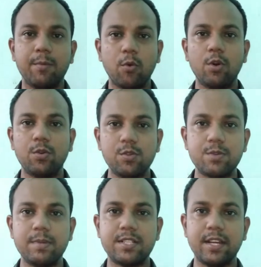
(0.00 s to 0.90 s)
फाइव कोर
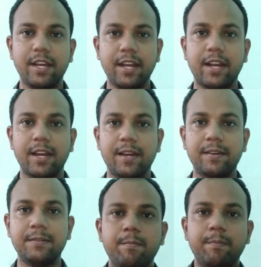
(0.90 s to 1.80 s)
टूल्स में से एक है
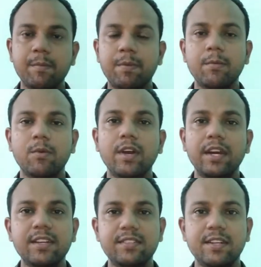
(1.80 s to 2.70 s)
पीपेप को
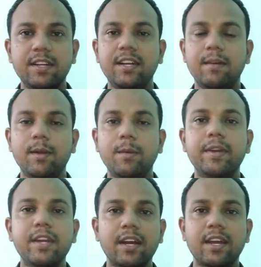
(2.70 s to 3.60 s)
इनिशियली डेवलप
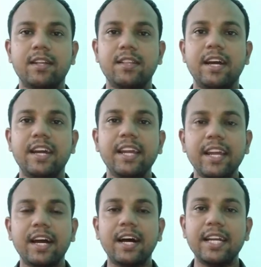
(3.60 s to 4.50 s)
किया गया था
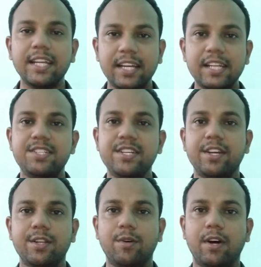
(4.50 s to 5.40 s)
ए
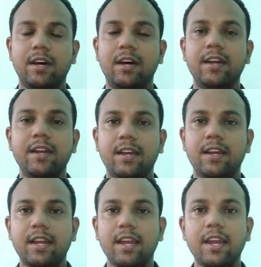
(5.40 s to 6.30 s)
के द्वारा
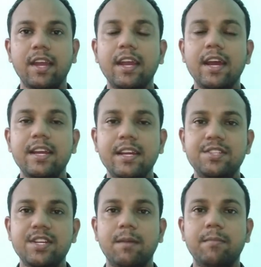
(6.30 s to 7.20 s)

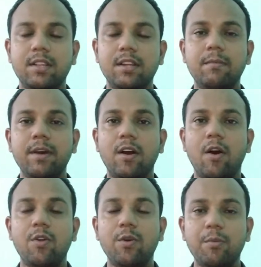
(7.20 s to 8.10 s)
ए का मतलब है
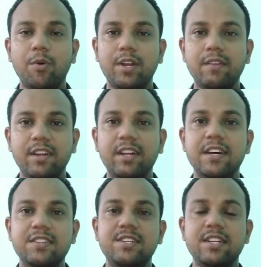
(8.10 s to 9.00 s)
ऑटोमोटिव
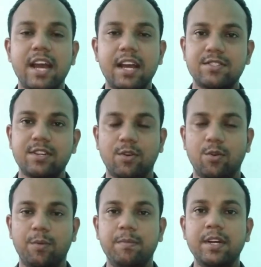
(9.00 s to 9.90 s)
इंडस्ट्री एक्शन
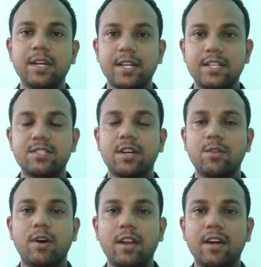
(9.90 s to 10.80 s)
ग्रुप
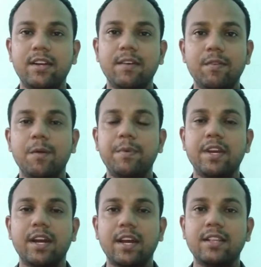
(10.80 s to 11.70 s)
इसके द्वारा डेवलप
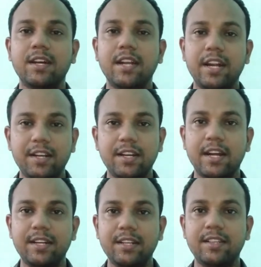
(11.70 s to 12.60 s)
किया गया था
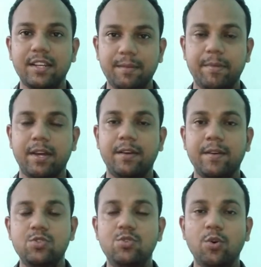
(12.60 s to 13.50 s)
1993 में
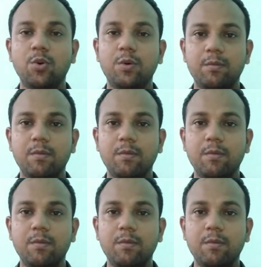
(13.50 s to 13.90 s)
जो